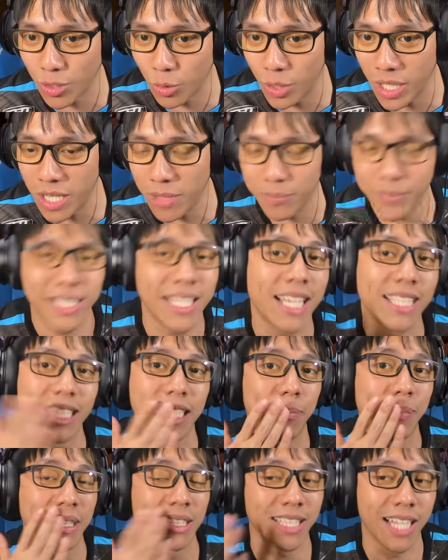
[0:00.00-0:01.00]
กาศตรงนี้ไม่ใช่สิ
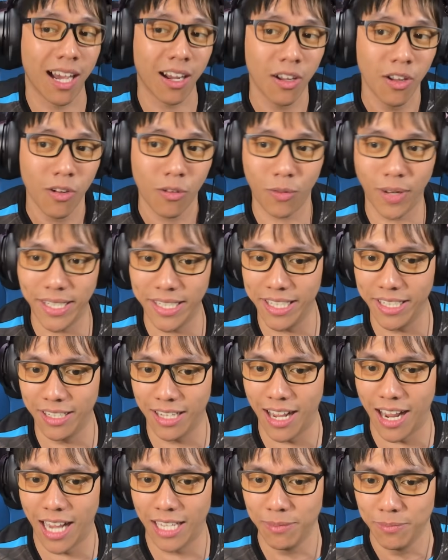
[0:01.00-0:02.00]
ผิดเสียงวันดี
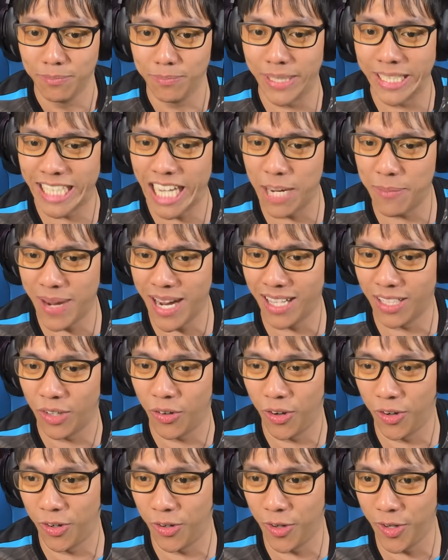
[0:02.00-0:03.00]
หลานเป็นไงบ้าง
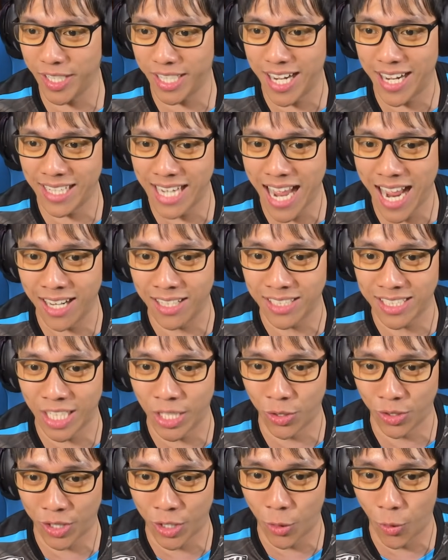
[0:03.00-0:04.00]
โอ้ย ข้างล่างสั
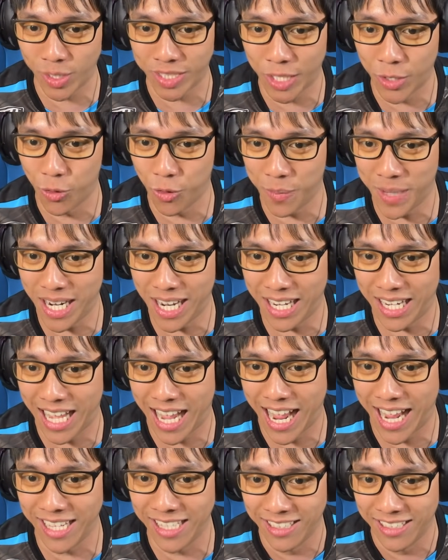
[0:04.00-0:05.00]
นกระโดดสนุกไหมล่ะห
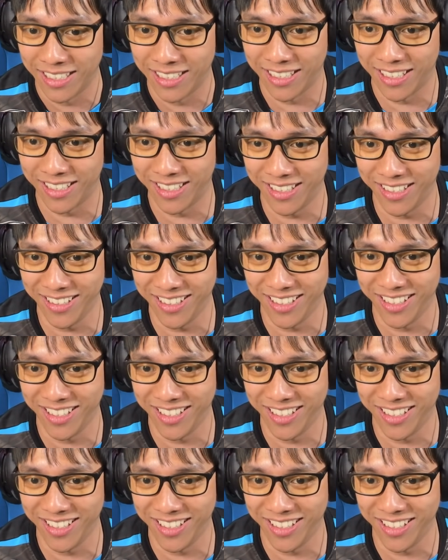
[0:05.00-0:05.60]
ลานอ่า